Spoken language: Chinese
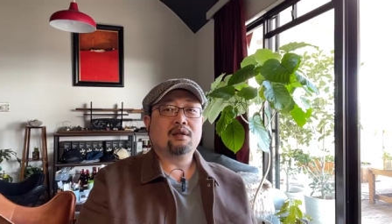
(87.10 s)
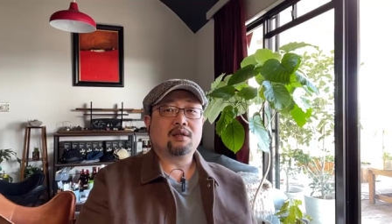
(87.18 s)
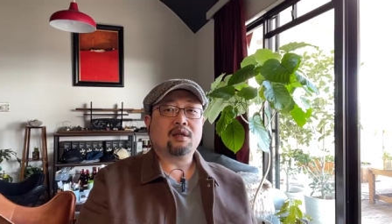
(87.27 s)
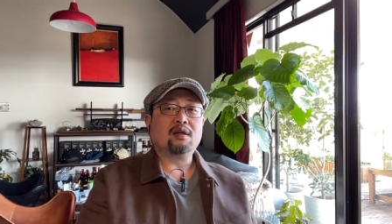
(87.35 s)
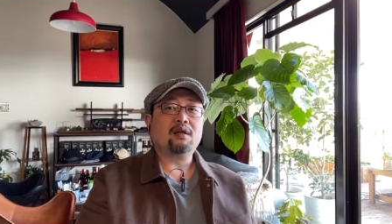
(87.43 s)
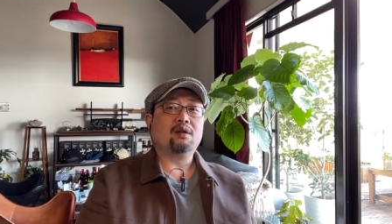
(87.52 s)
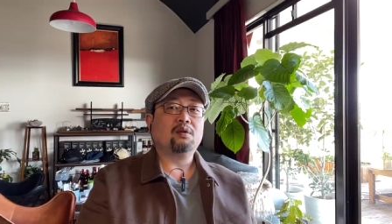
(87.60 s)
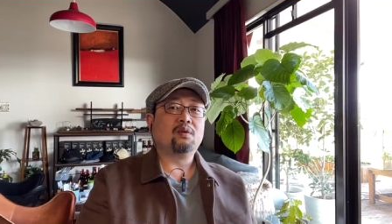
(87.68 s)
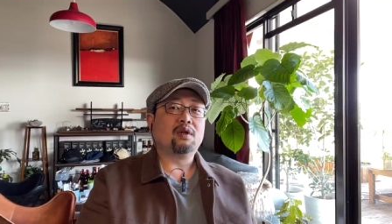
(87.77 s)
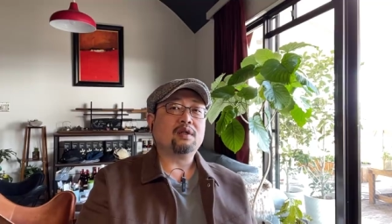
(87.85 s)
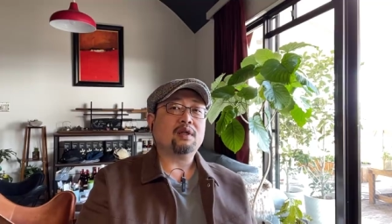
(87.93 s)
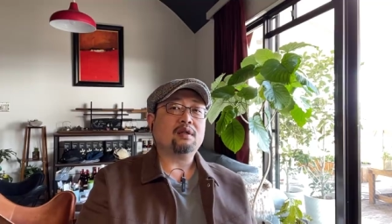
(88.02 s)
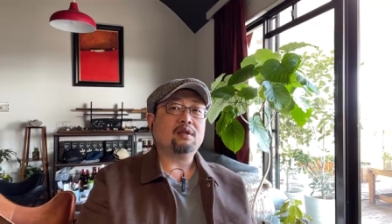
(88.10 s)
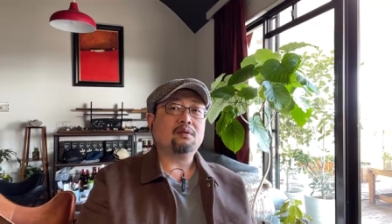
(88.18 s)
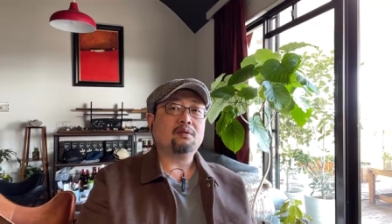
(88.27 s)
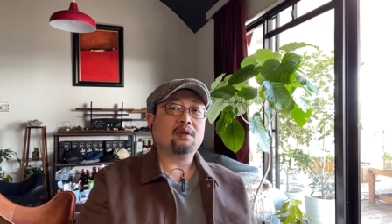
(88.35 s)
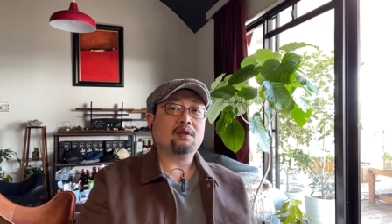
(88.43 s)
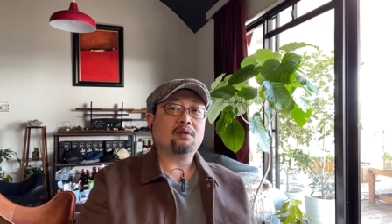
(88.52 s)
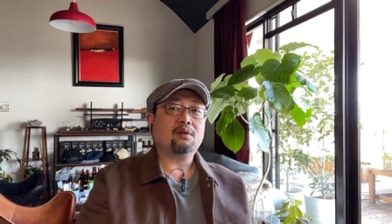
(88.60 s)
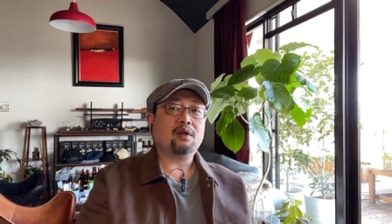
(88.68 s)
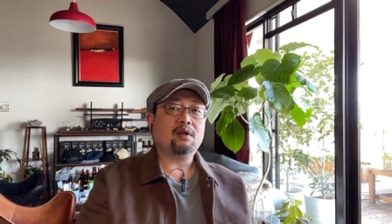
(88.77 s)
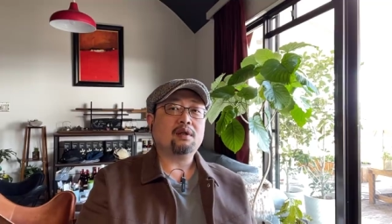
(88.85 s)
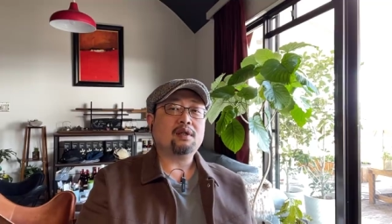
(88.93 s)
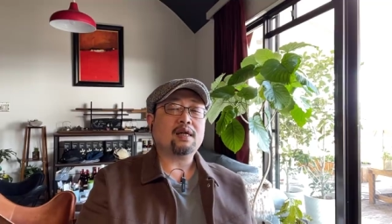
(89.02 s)
城里人是多少钱？其中呢是有一
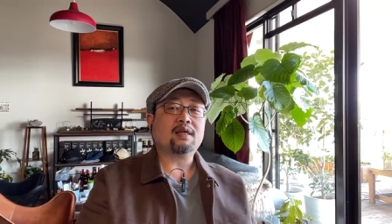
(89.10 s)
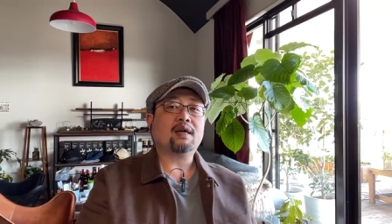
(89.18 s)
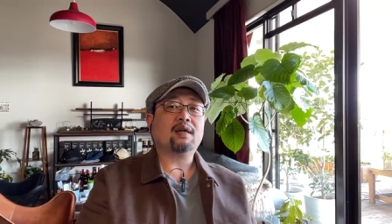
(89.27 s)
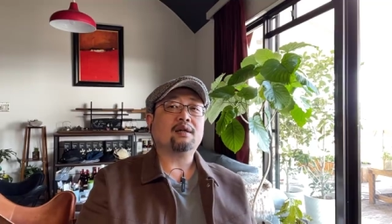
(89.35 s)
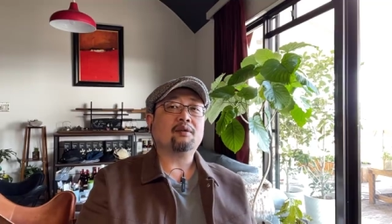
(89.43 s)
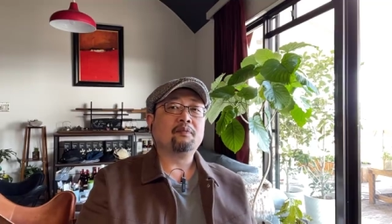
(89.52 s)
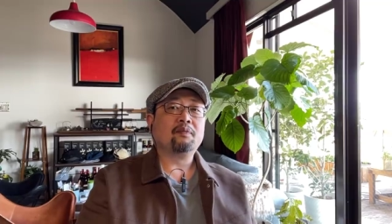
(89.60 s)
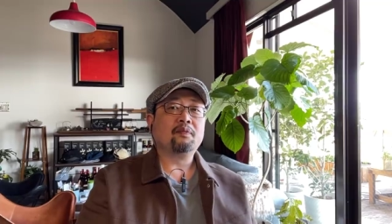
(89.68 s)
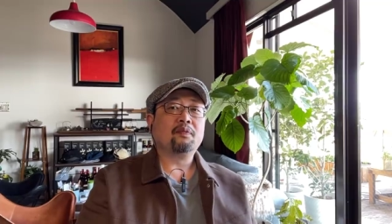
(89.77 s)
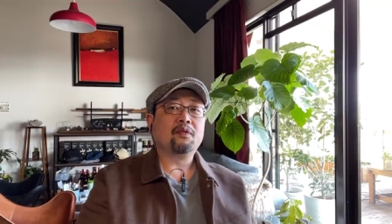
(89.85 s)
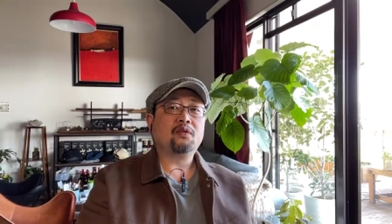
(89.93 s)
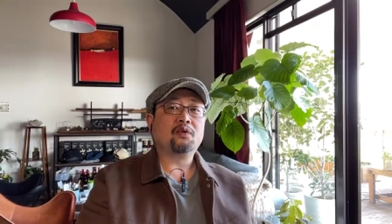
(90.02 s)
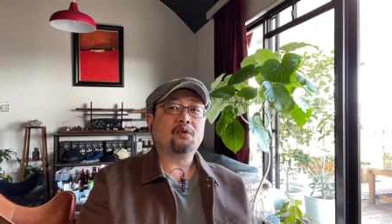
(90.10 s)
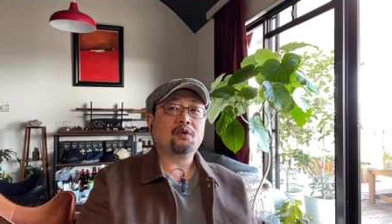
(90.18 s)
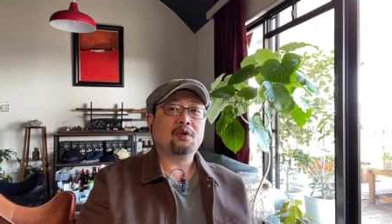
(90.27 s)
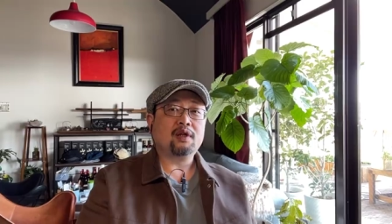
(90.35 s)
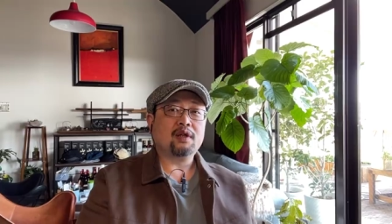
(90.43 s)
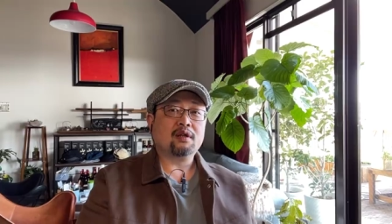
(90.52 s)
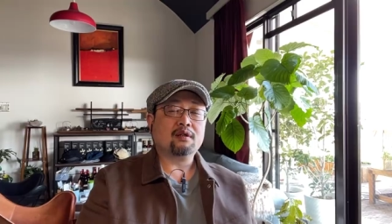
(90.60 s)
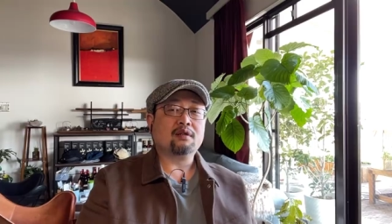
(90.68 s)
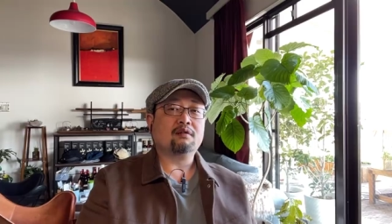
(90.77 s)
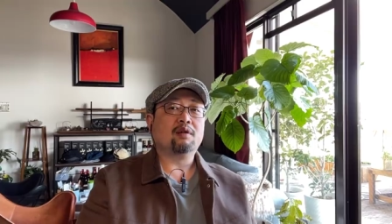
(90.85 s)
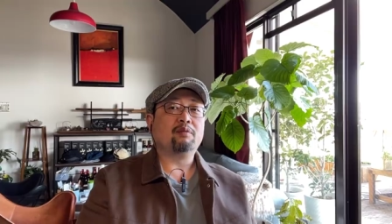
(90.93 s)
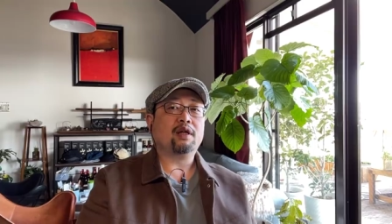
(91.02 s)
个价差的。就是说这个
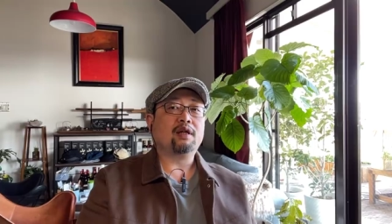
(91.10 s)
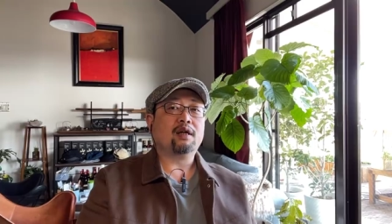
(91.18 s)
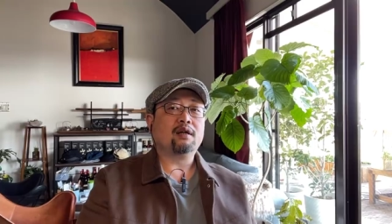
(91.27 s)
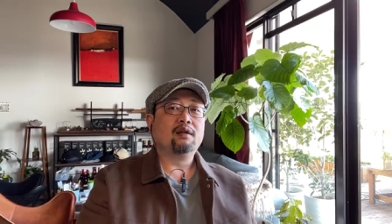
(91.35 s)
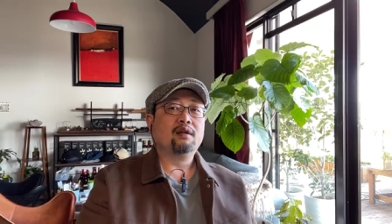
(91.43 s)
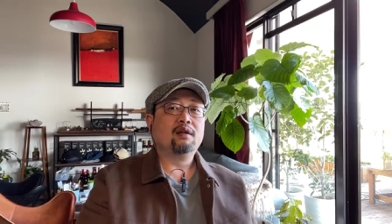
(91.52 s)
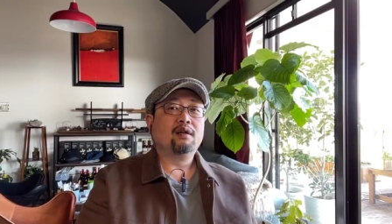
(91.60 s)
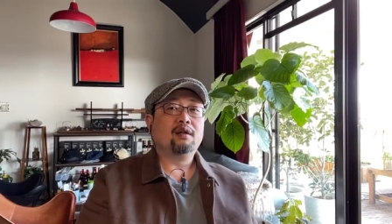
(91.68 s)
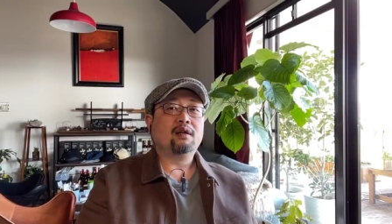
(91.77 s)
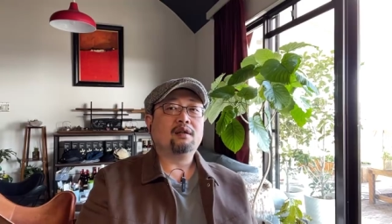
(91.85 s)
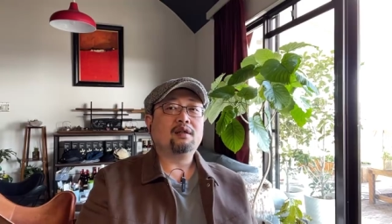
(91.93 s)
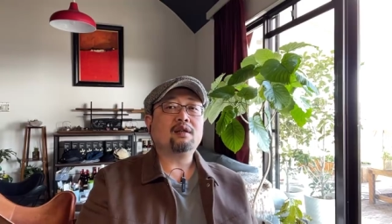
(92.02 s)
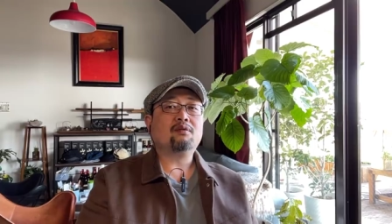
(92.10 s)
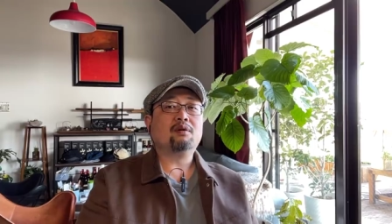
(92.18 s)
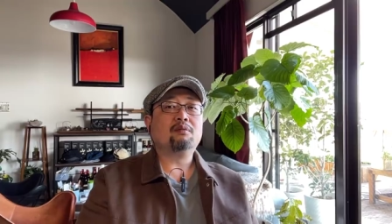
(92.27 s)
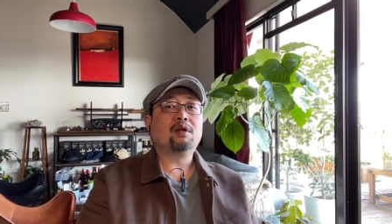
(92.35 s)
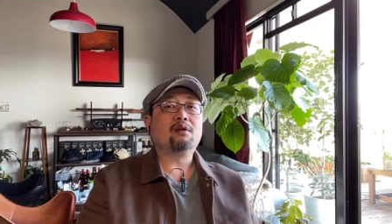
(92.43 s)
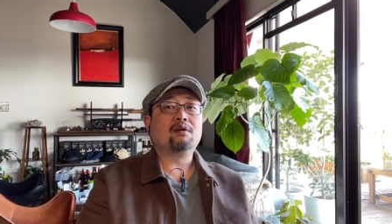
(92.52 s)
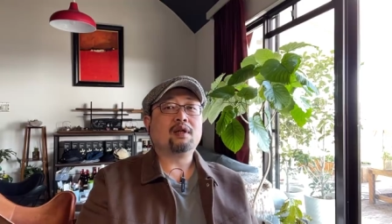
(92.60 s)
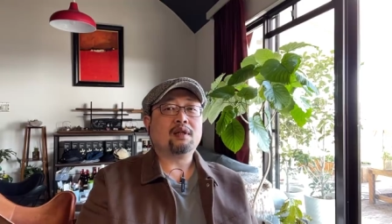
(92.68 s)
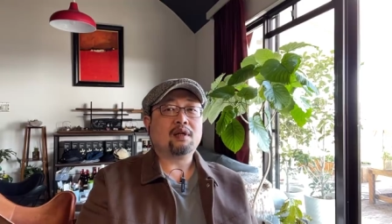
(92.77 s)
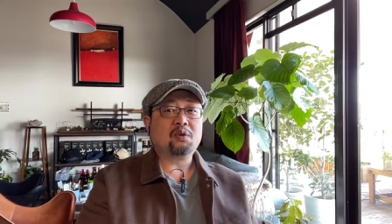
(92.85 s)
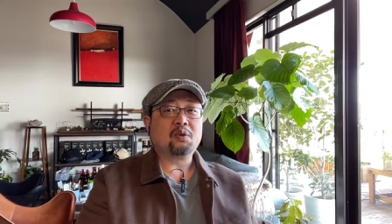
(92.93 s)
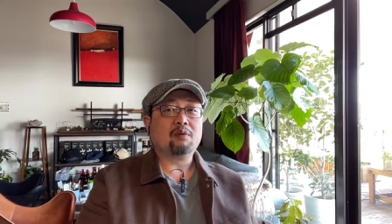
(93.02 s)
死亡赔偿，呃，这个我们到时候再
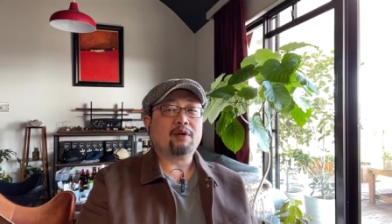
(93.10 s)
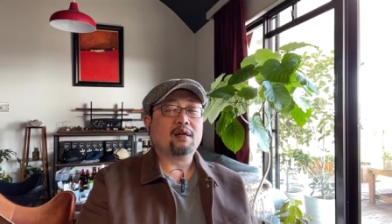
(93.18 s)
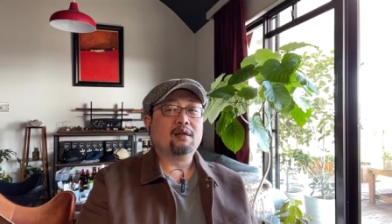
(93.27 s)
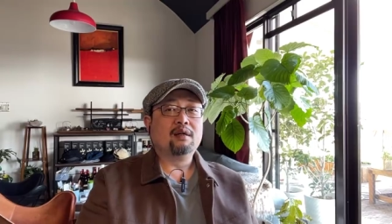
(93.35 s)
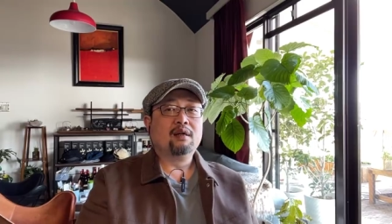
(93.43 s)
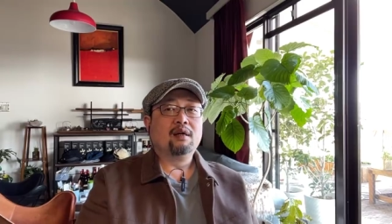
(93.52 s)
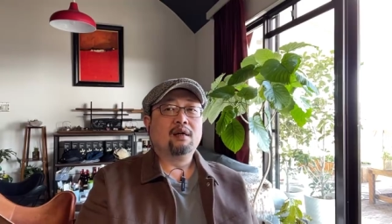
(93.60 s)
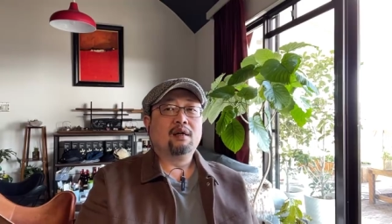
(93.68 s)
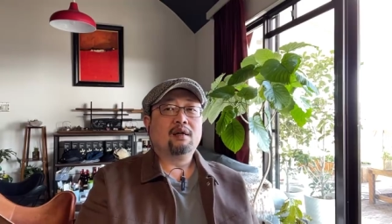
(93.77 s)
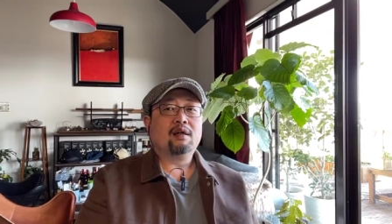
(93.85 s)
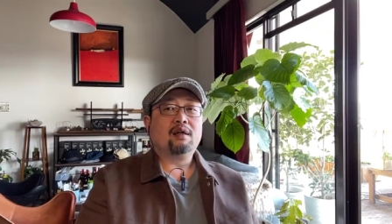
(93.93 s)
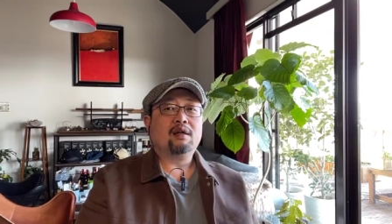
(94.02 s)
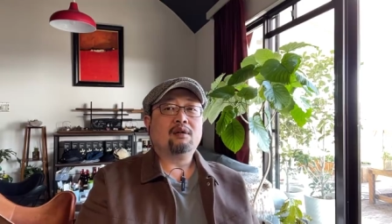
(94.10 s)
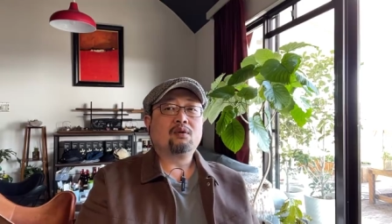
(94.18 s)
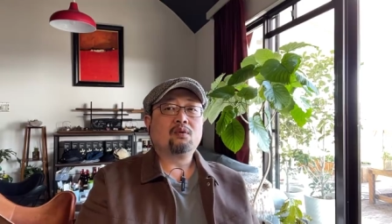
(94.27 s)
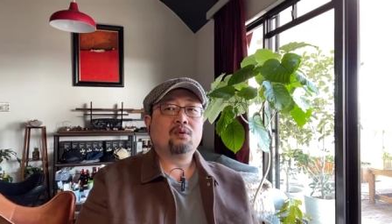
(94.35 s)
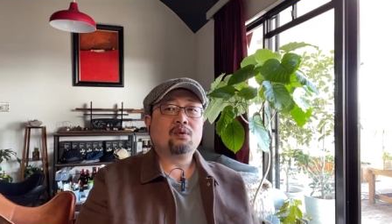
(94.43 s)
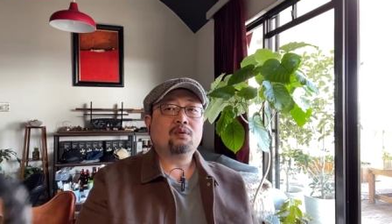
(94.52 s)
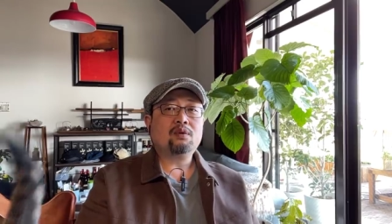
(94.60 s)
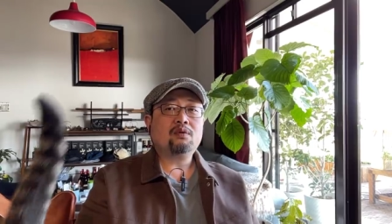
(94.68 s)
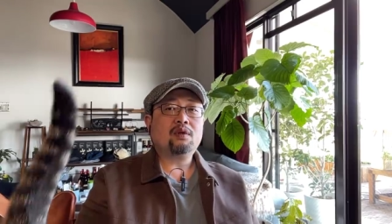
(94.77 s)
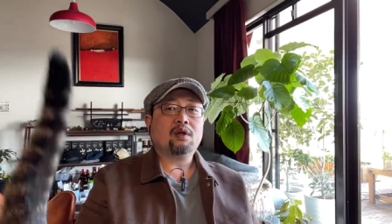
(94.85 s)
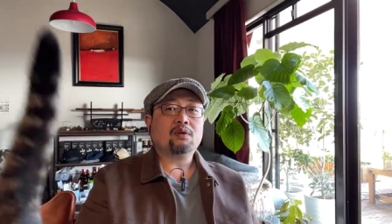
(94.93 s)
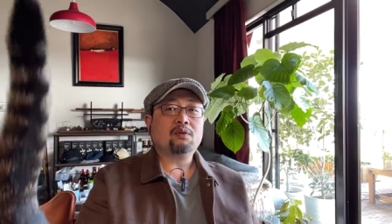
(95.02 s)
单说吧。呃，顾雏军
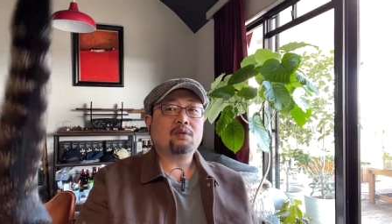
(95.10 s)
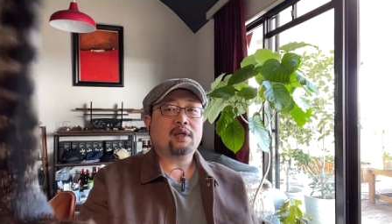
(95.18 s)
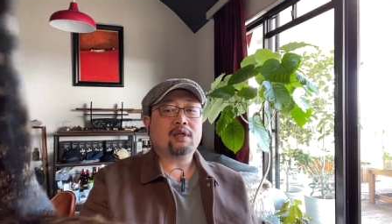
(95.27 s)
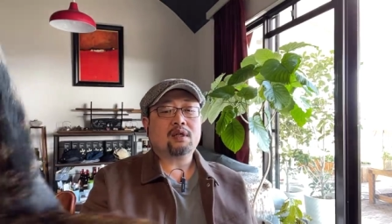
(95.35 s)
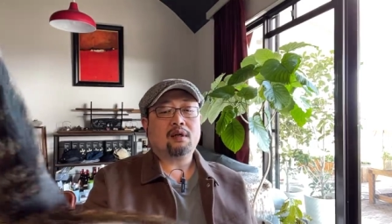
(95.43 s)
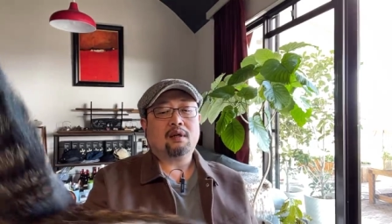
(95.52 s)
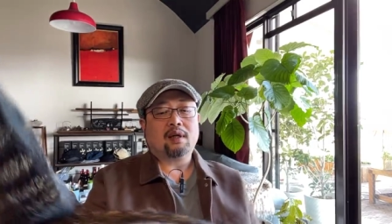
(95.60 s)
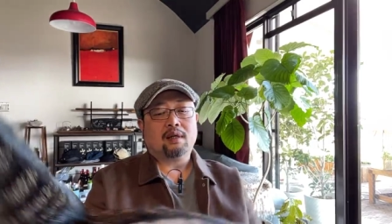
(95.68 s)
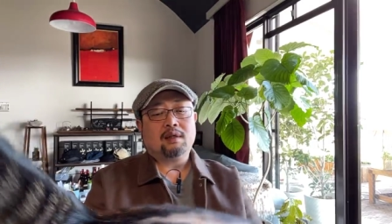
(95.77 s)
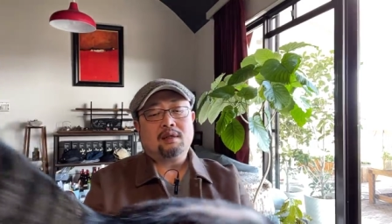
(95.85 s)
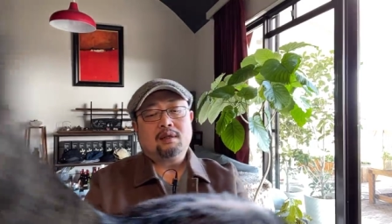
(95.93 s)
老兄这事儿啊，其